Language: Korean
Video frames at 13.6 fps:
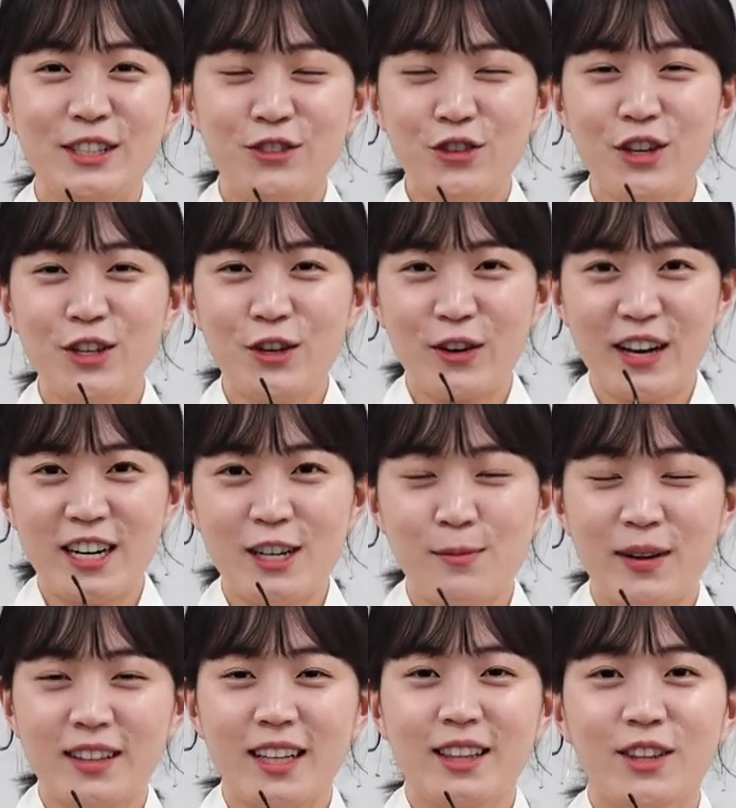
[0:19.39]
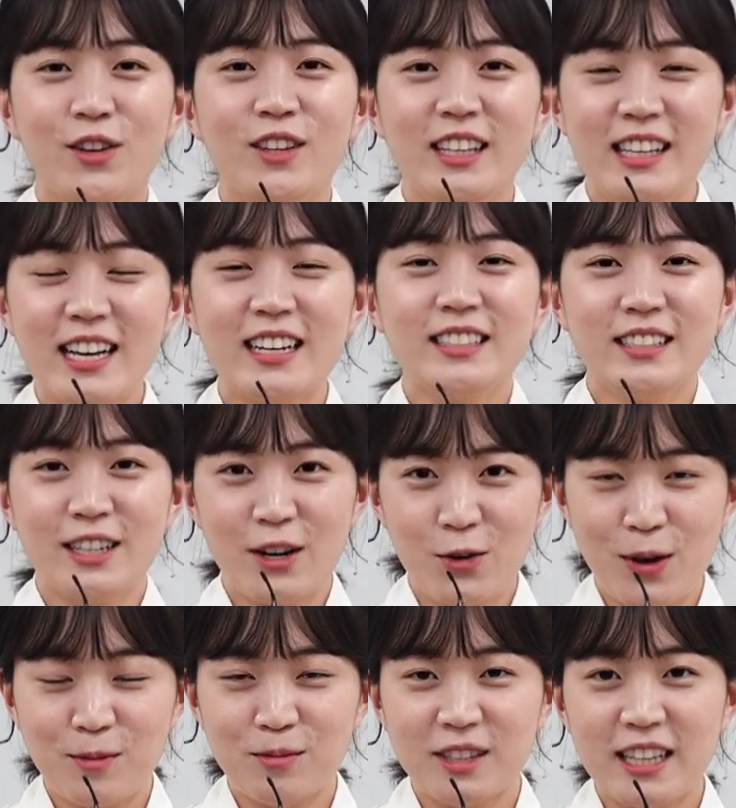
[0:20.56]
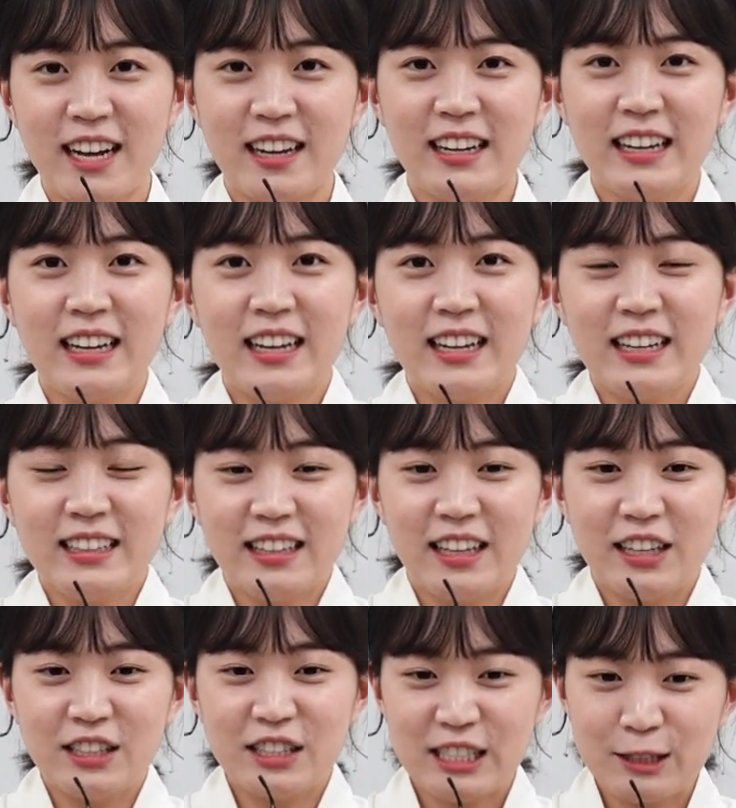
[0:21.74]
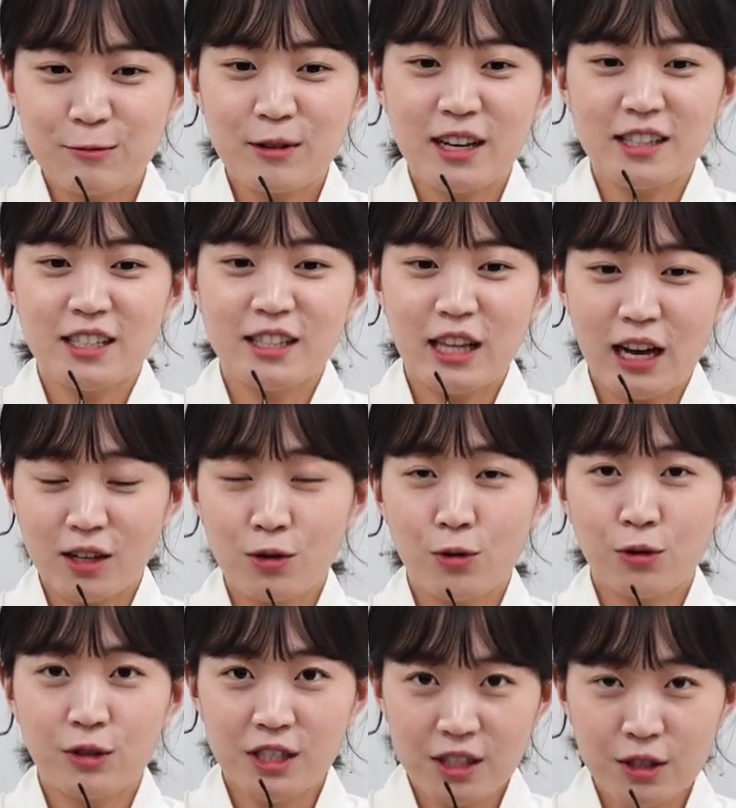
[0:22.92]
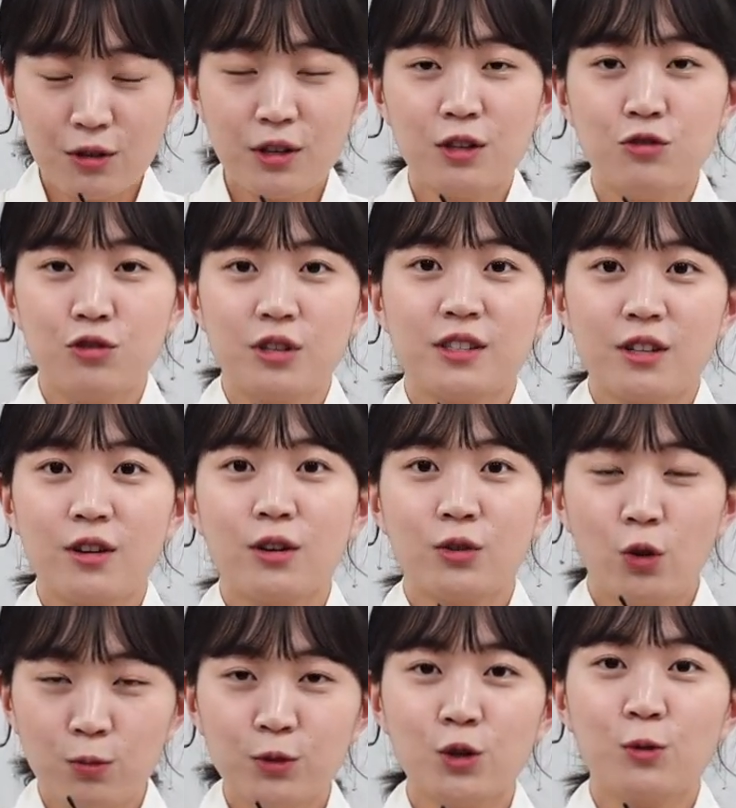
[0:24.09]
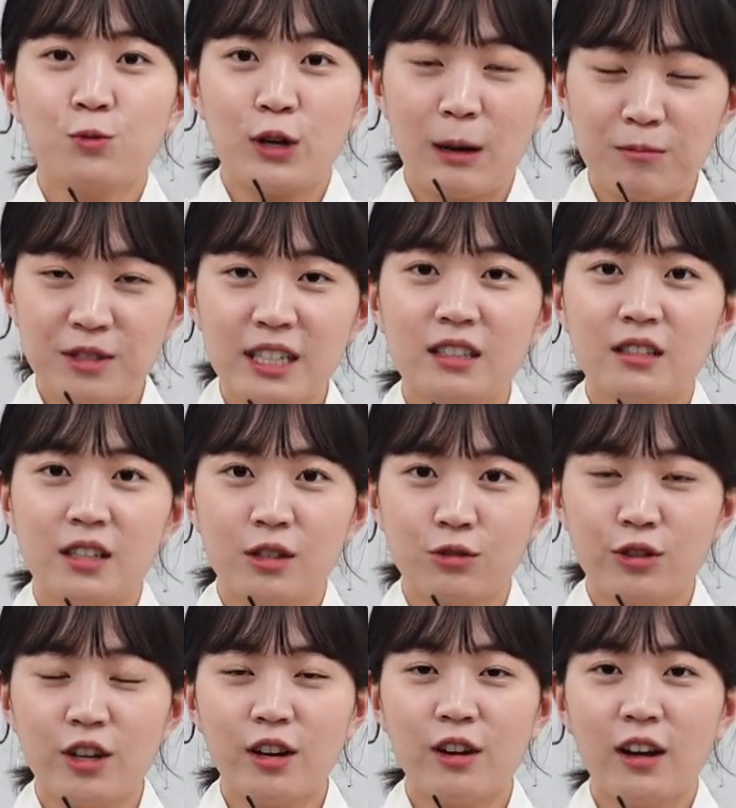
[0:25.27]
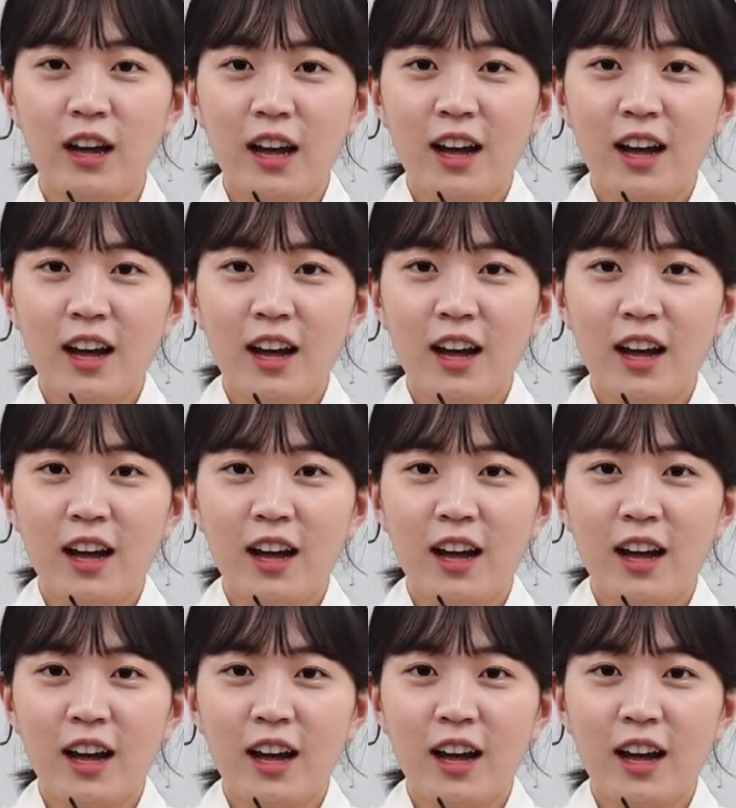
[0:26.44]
이수연 역할을 맡았던 이하은이라고 합니다. 네, 지금까지 다크홀을 시청해주셔서 너무너무 감사드리고요.